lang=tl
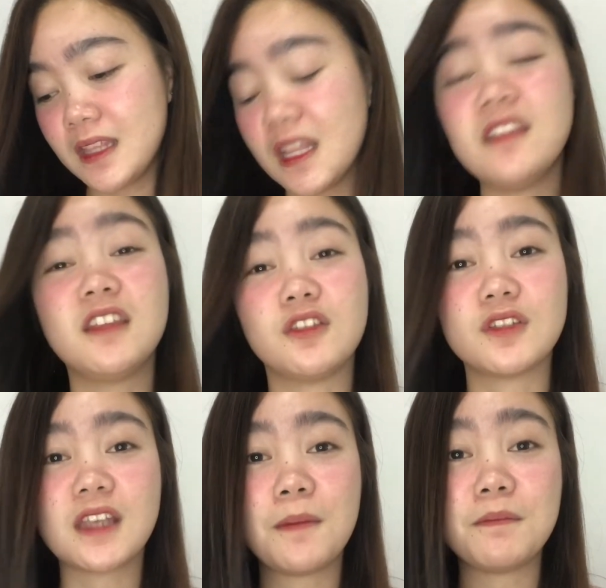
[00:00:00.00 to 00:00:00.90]
nandito
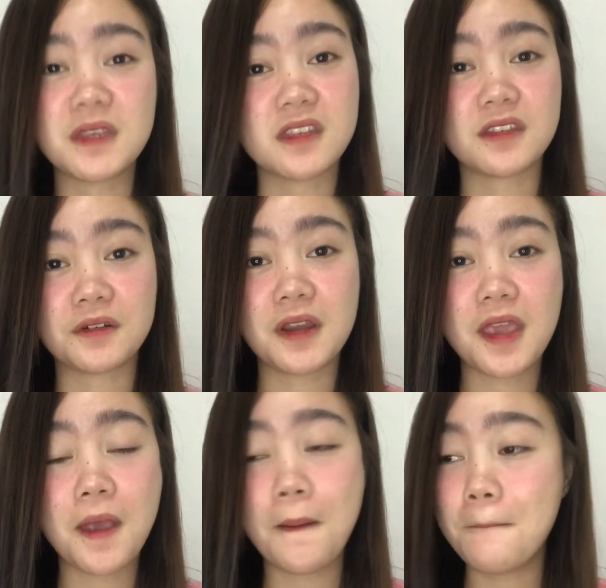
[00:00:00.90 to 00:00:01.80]
sa
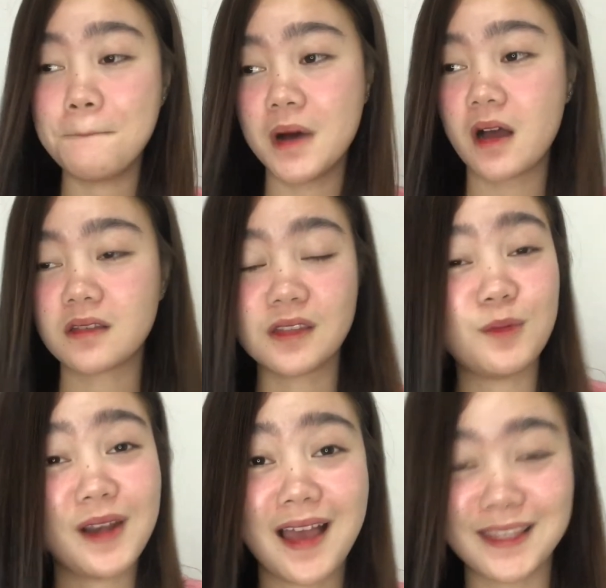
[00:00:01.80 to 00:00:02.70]
mystery box na
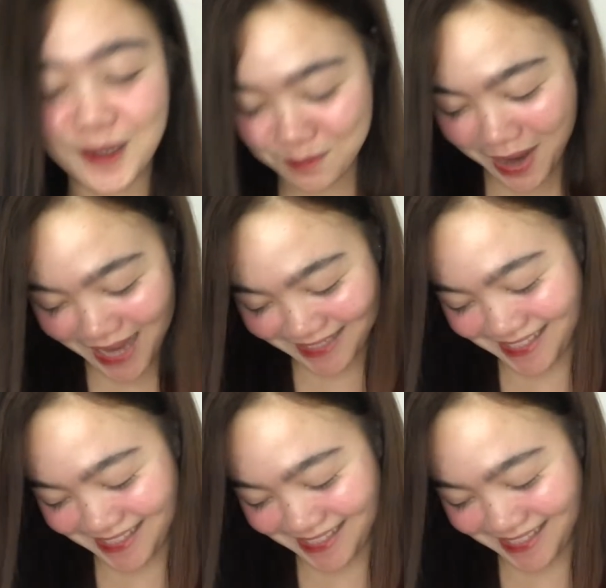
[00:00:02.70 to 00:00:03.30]
wala sa box,